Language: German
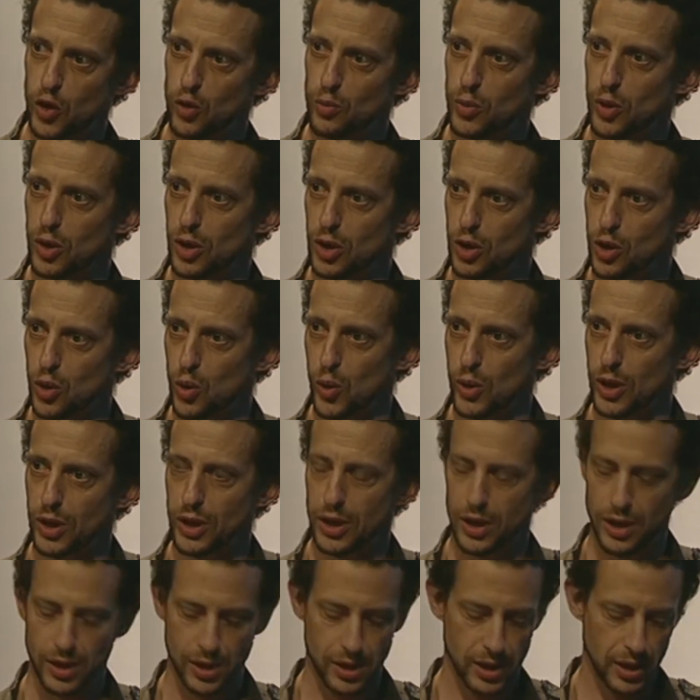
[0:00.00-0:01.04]
noch
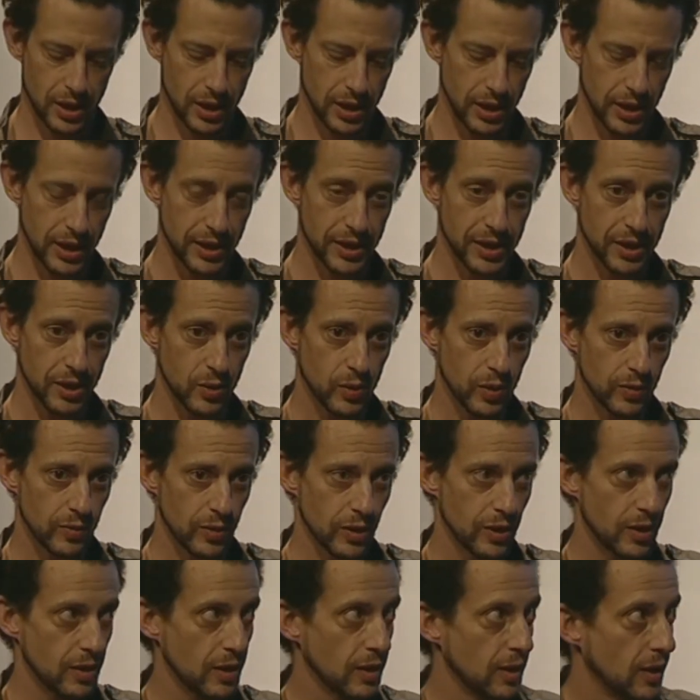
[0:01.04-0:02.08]
zäher
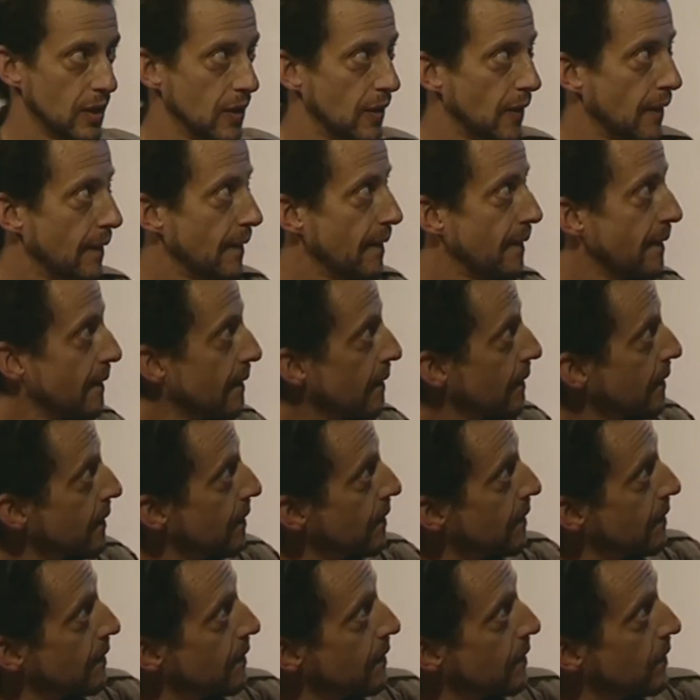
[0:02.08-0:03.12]
eigentlich,
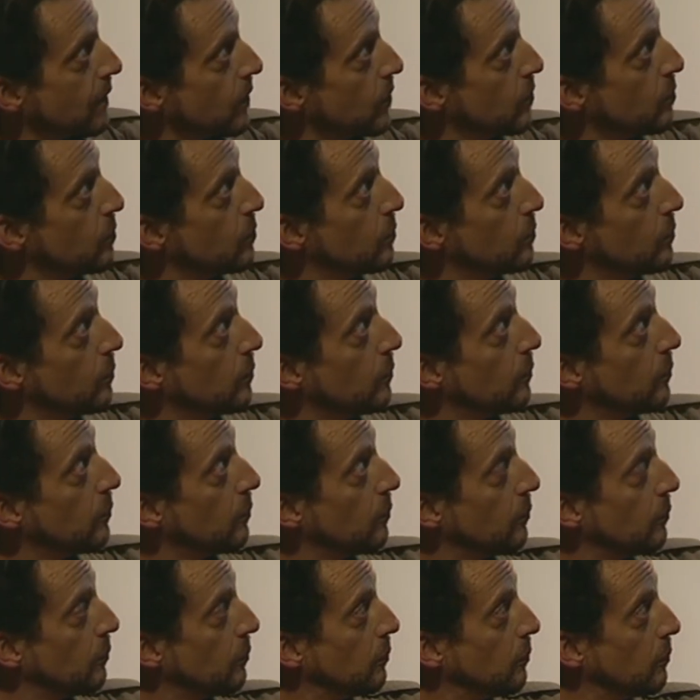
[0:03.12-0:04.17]
irgendwie wie ein
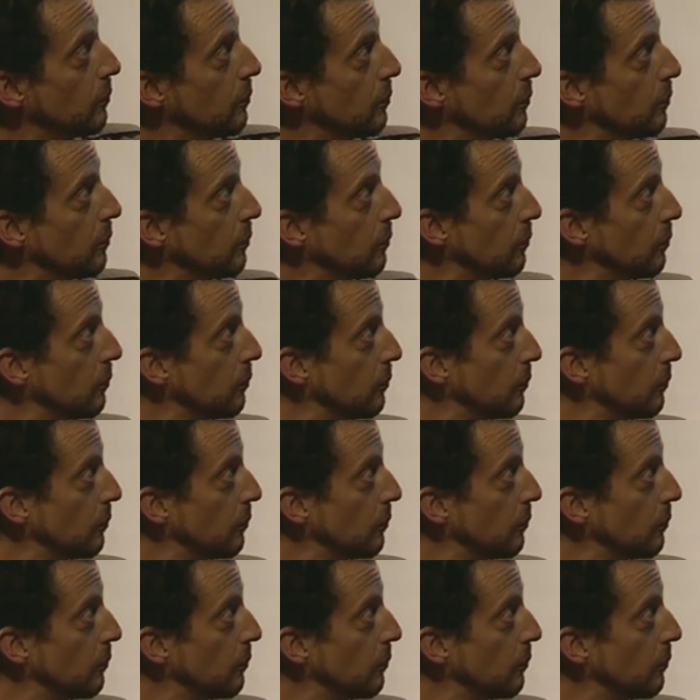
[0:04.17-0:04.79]
sehr stark